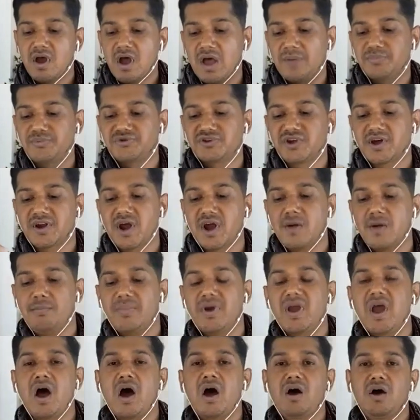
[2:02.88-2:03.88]
अपसरा
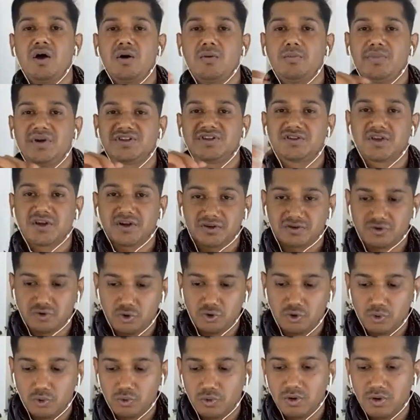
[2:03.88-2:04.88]
बेहा बसरत
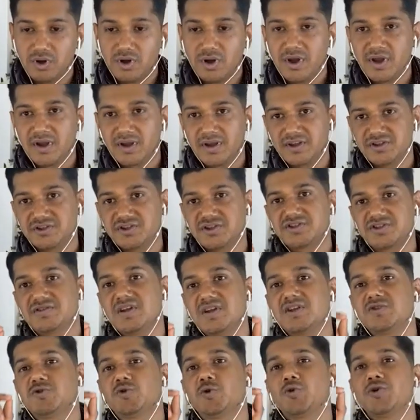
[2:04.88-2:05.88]
हु कि
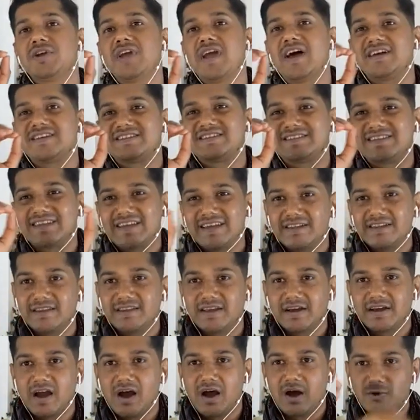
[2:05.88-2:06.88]
जिसने दुनिया से
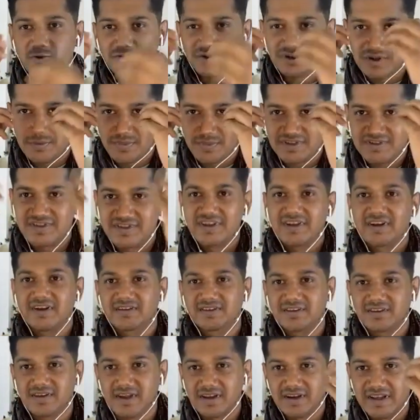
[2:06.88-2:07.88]
देखा उसे
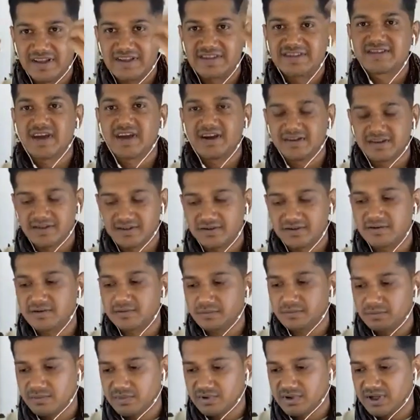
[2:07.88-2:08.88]
बसीरत यानी इनसाइट
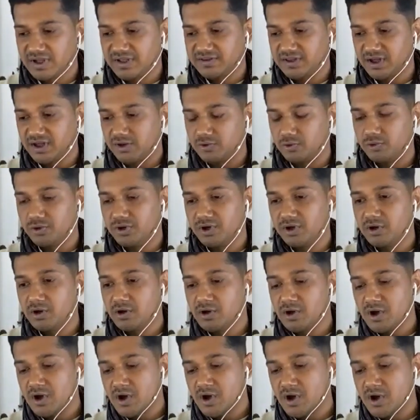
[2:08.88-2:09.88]
अता हुई
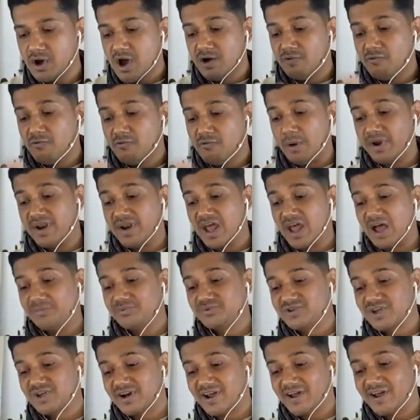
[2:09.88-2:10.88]
वमन
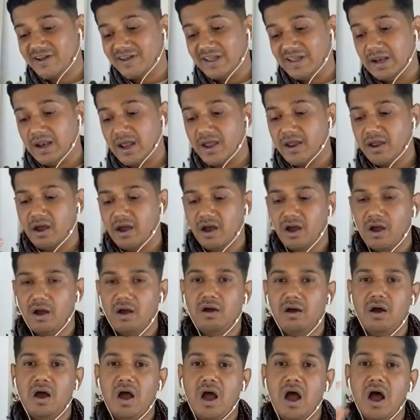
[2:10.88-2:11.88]
अपसरा इलाहा
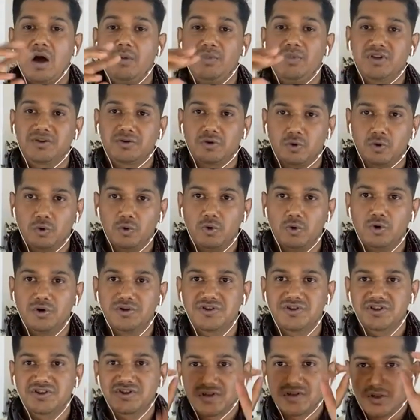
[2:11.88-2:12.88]
आमत हु
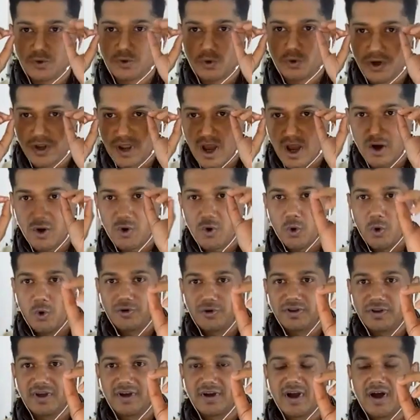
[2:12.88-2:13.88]
जिसने दुनिया को
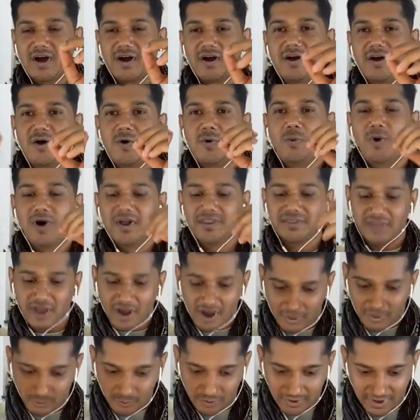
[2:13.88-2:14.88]
देखा वो अंधा
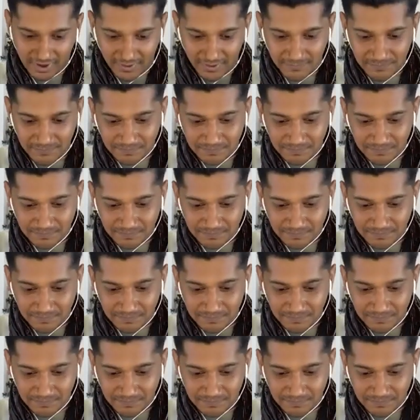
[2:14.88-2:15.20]
हो गया